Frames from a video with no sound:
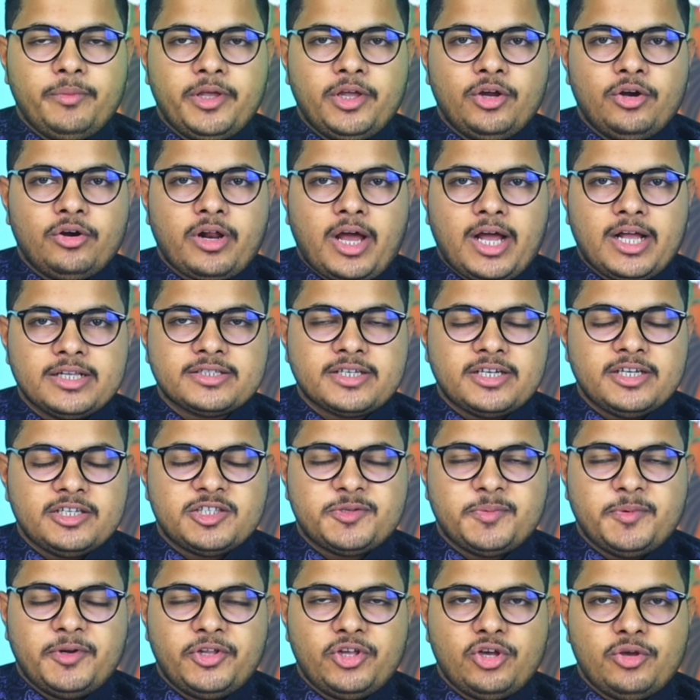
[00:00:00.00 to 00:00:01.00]
में और आज की
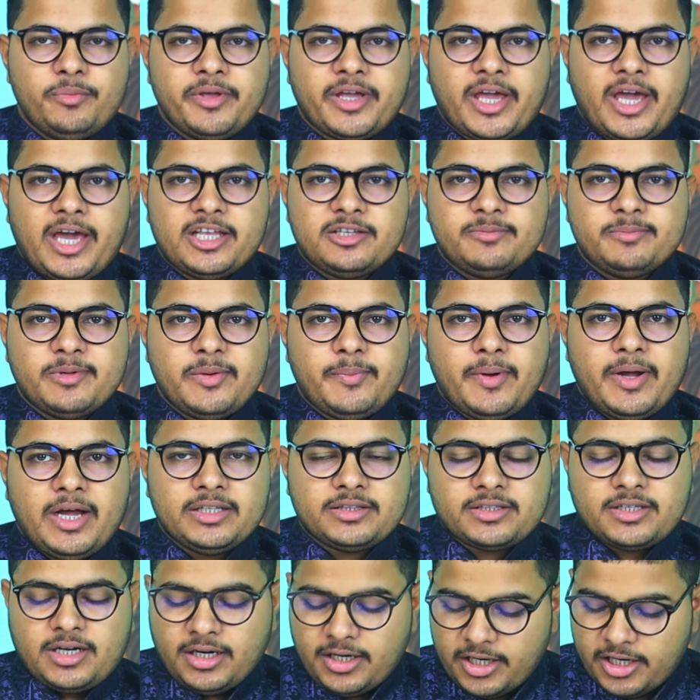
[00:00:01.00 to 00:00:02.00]
इस वीडियो में गैज मैं
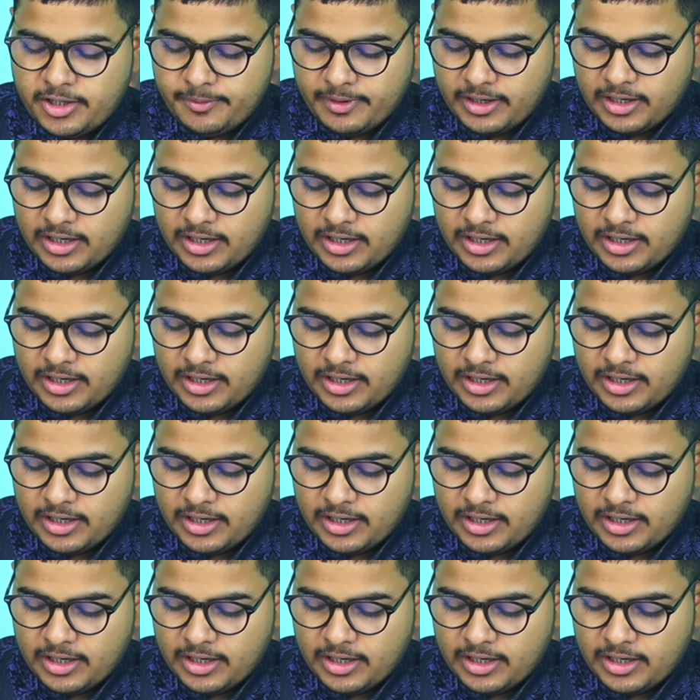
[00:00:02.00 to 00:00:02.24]
बात करने